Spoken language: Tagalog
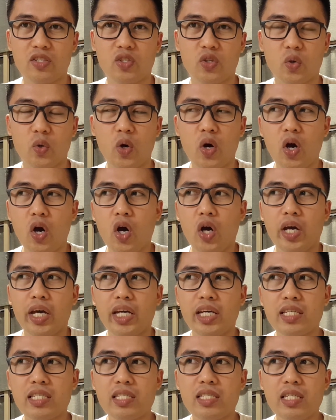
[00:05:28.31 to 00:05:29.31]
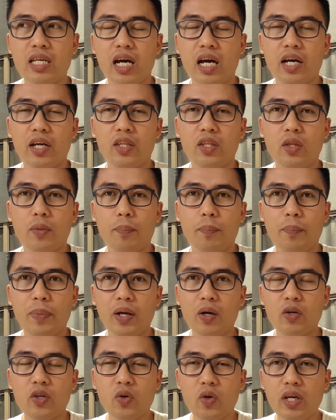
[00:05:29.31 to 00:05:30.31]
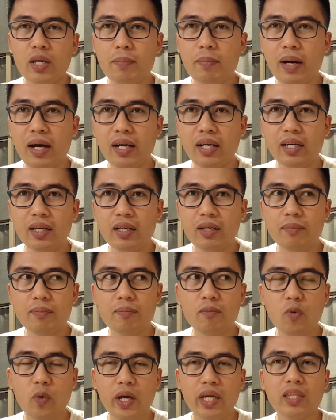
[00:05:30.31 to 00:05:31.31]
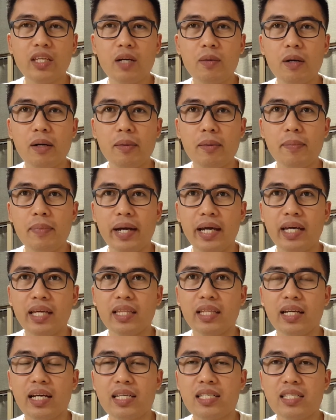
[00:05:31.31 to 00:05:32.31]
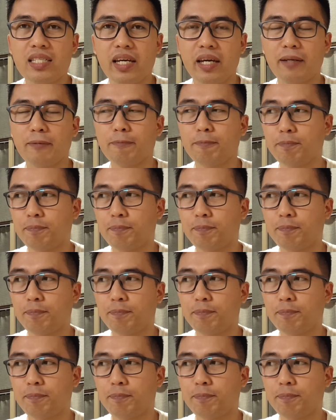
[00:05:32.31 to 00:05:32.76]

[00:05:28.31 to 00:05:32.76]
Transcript: So, is pero yung ibang waiter mababait kasi